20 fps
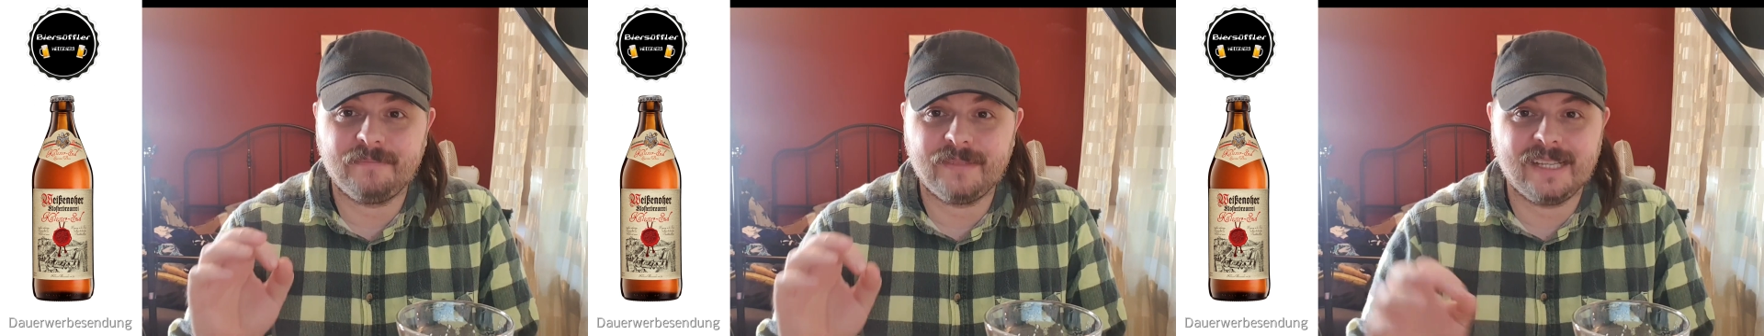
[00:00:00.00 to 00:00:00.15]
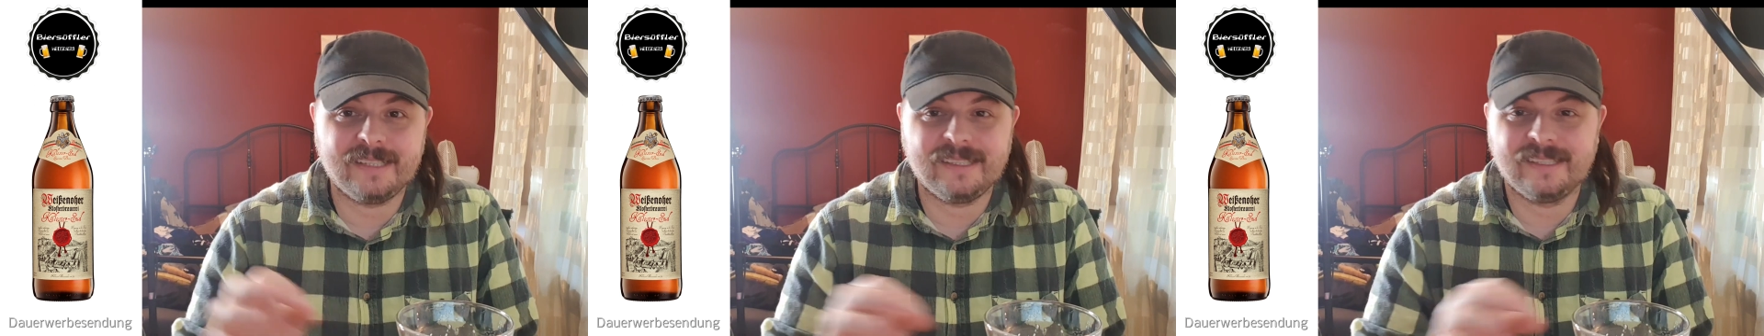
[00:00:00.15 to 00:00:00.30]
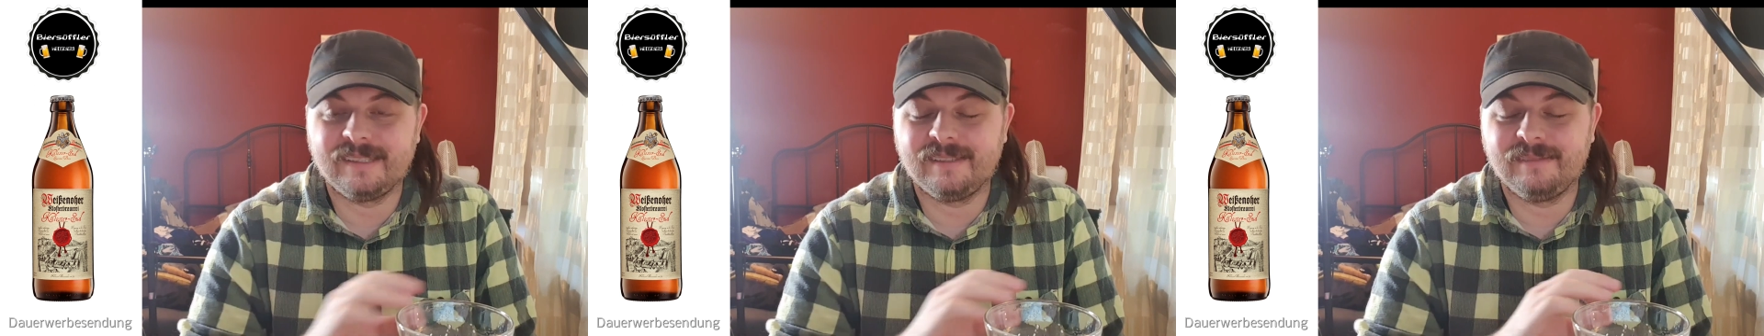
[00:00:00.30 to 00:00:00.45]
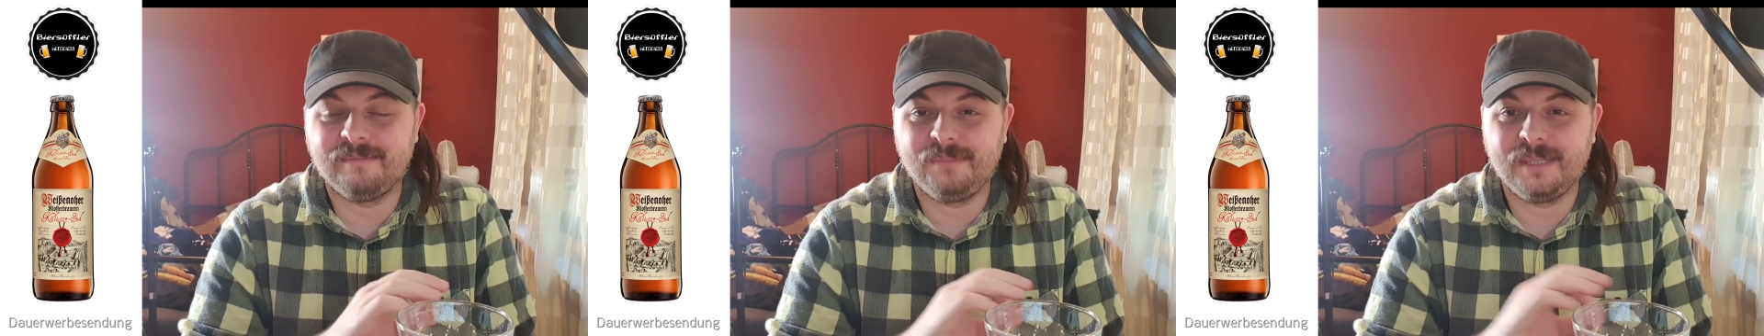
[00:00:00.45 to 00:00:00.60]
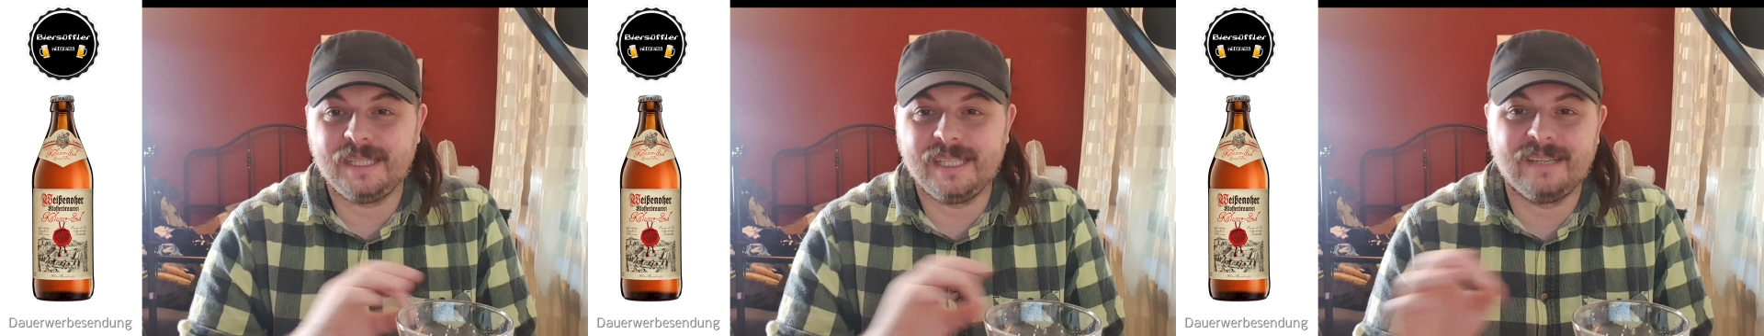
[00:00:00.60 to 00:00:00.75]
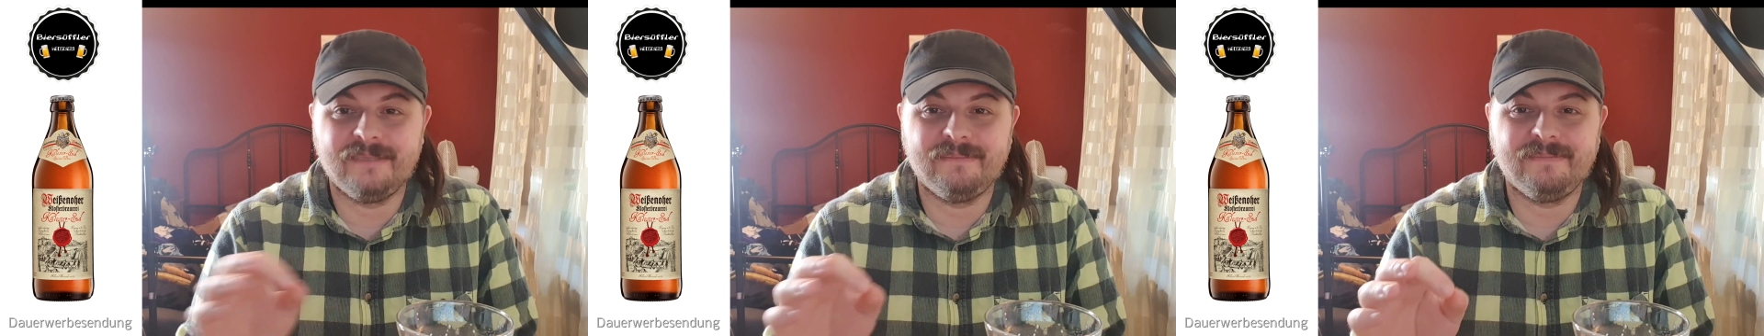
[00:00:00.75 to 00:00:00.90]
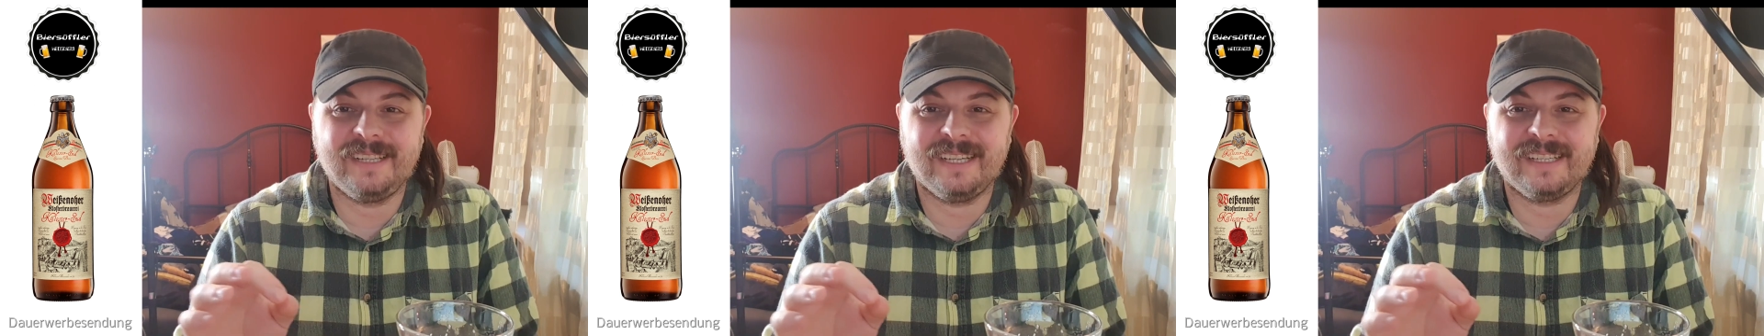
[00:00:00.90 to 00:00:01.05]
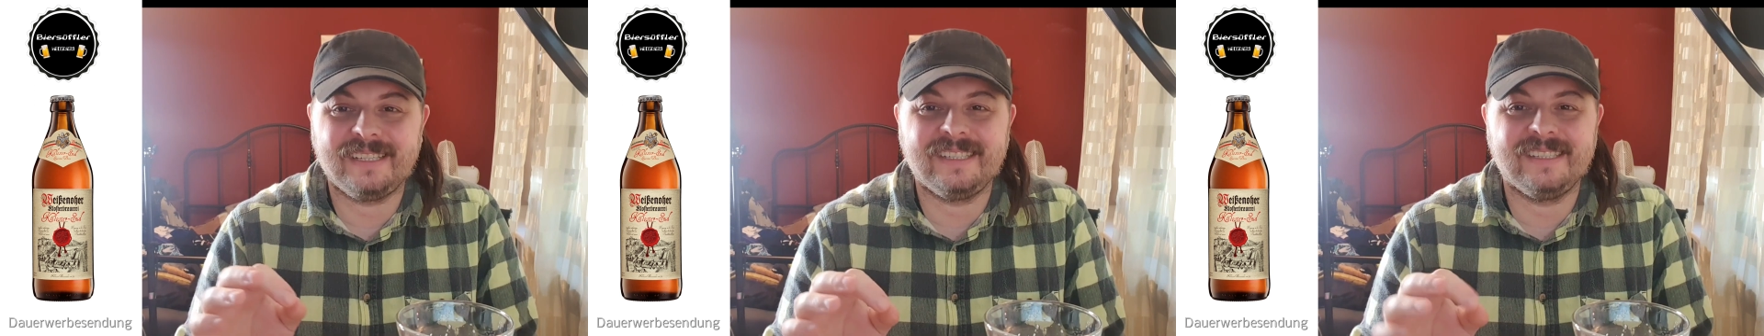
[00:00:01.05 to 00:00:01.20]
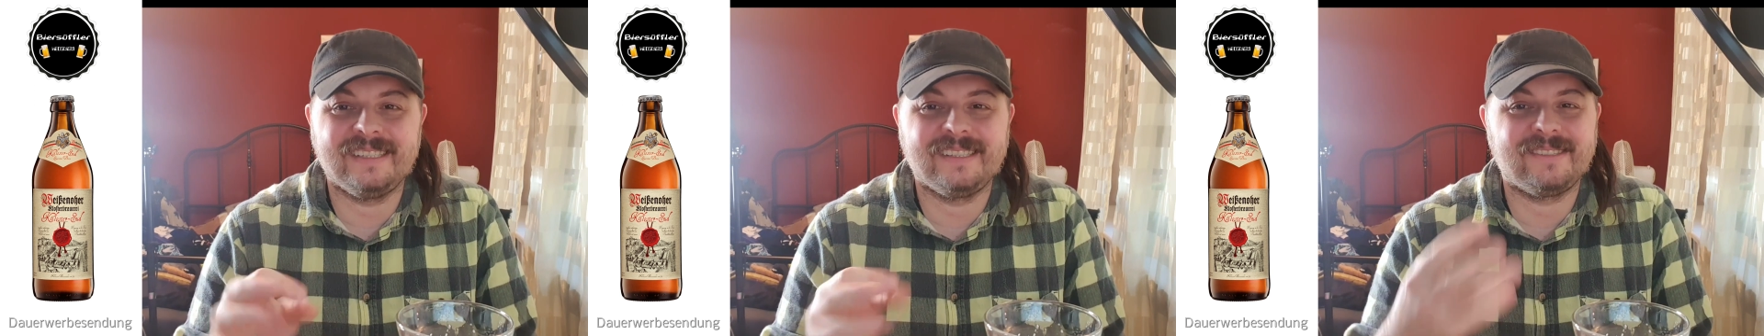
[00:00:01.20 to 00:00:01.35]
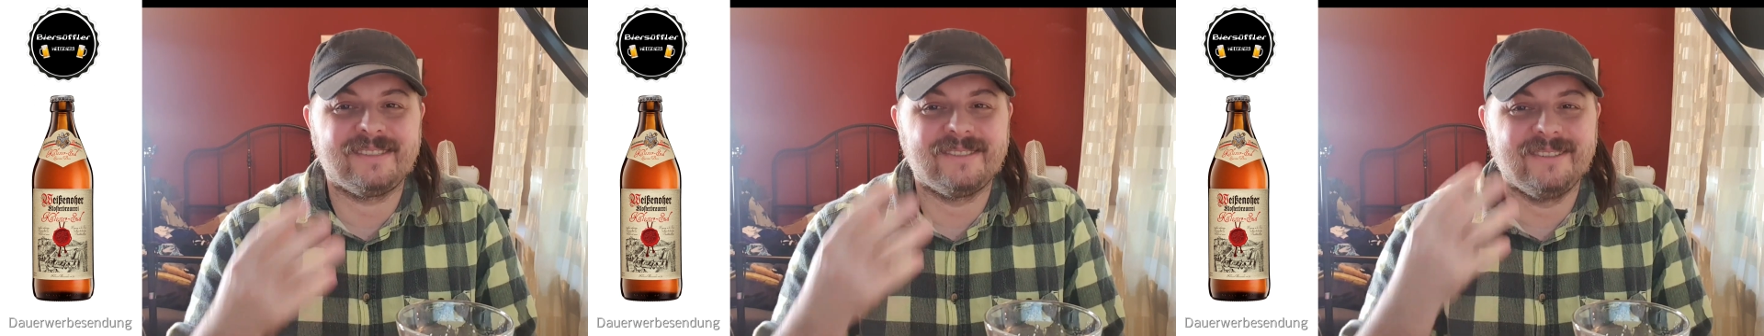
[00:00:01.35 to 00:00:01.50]
Das ist ein Bier, das
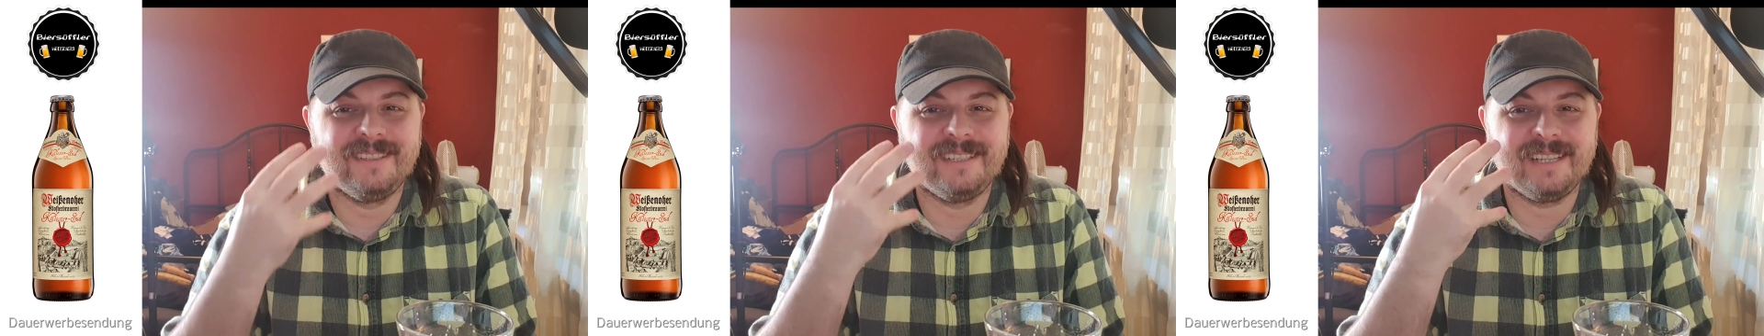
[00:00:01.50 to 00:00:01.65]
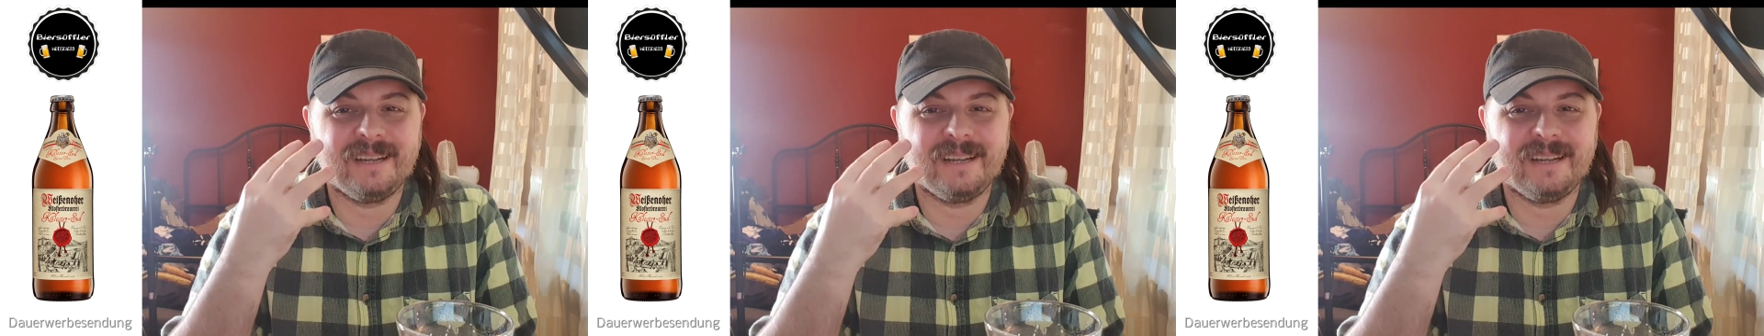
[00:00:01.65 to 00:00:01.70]
ist schön